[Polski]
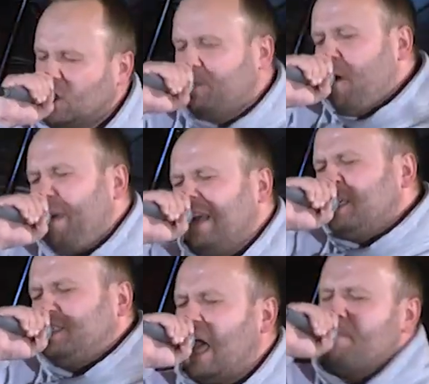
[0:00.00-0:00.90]

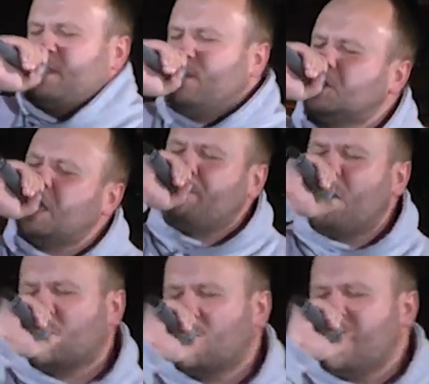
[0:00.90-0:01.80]
Organizatorem warsztatów
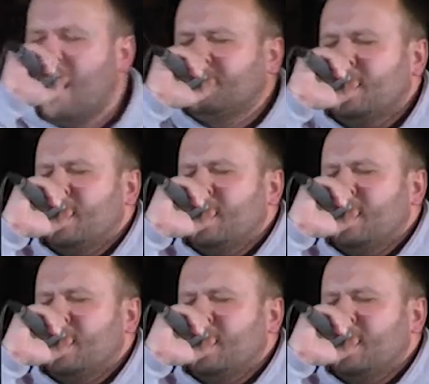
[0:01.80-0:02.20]
oraz koncertu